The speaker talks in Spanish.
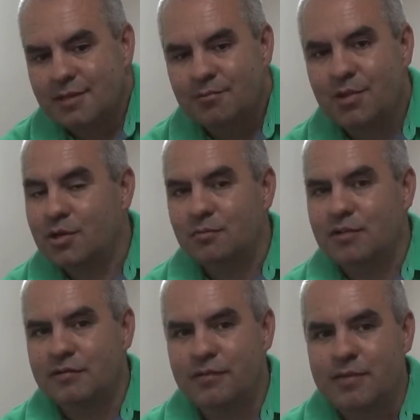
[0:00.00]
Pero es como
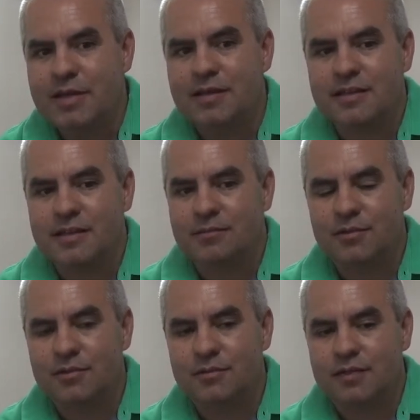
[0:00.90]
una familia, digamos,
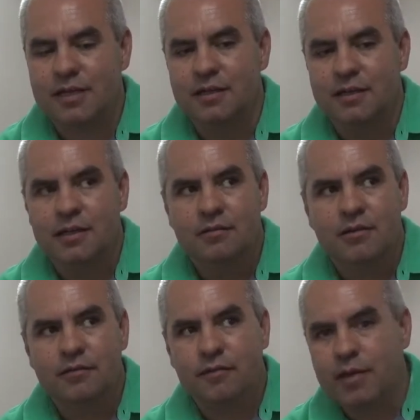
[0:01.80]
¿no? O sea,
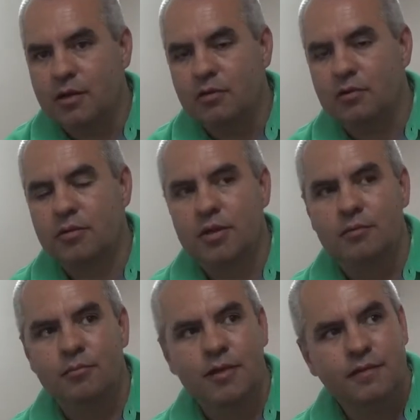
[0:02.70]
una familia a lo mejor
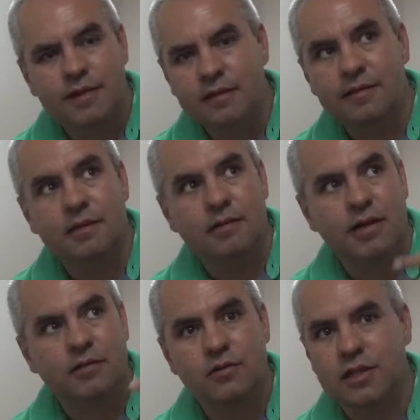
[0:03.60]
piensa irse de
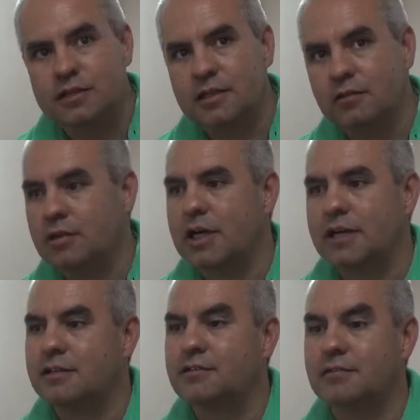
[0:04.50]
vacación a tal
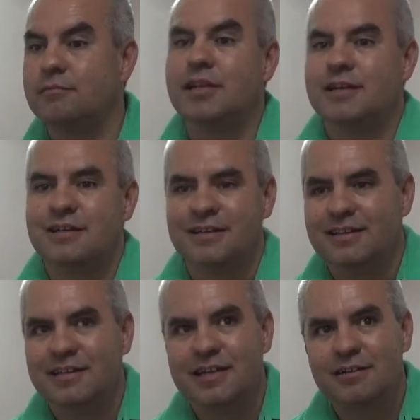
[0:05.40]
lugar y dice, mira,
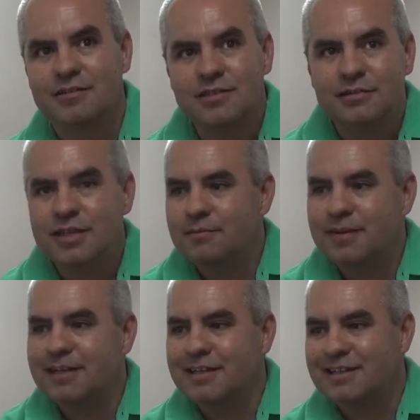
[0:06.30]
la cosa viene
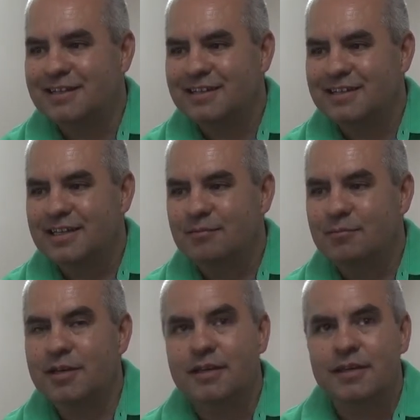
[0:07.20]
mal,
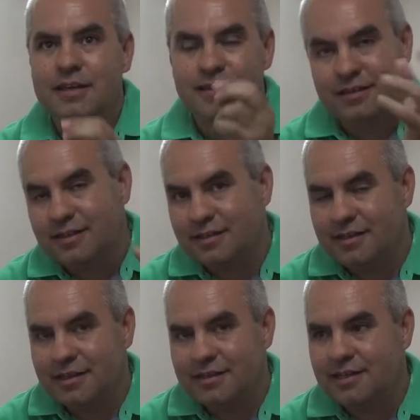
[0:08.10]
en vez de ir
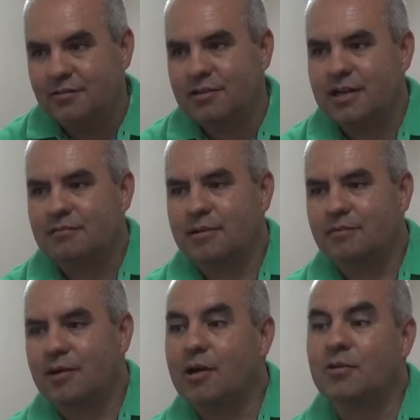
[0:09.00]
a tal lugar,
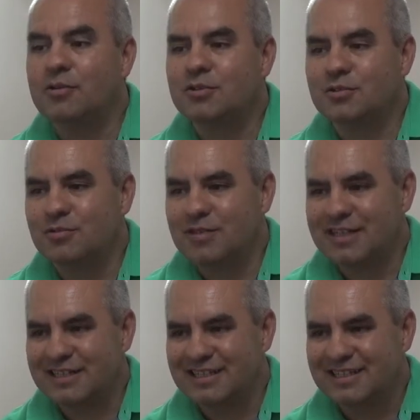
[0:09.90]
vamos a otro
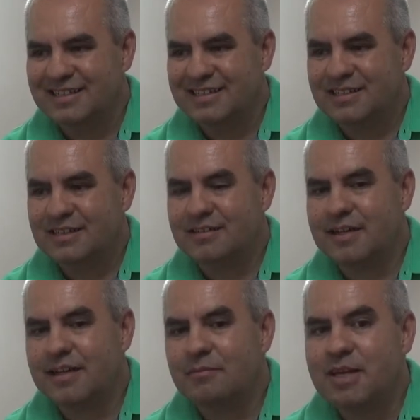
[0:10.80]
lugar que
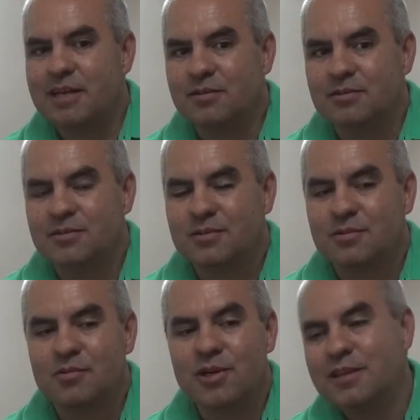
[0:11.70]
salga menos,
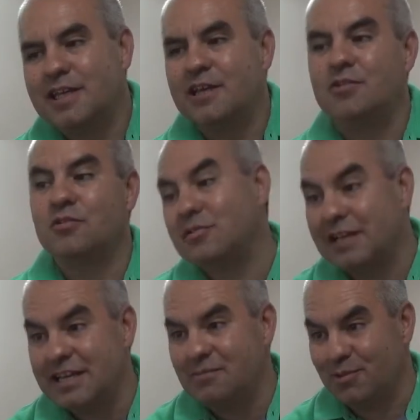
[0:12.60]
o este año no
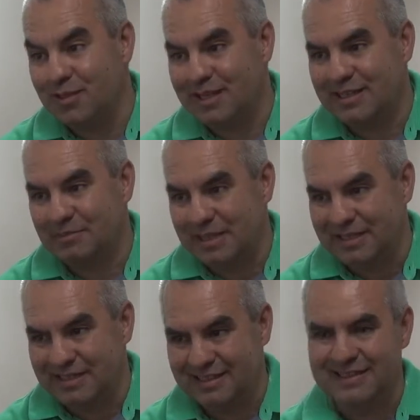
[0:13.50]
salimos
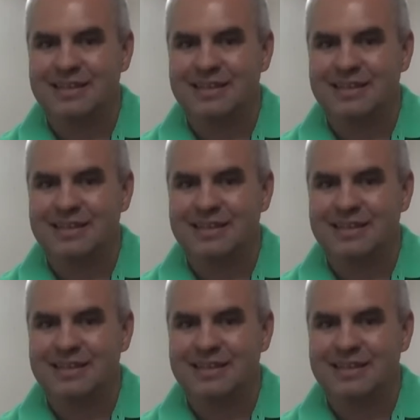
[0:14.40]
directamente.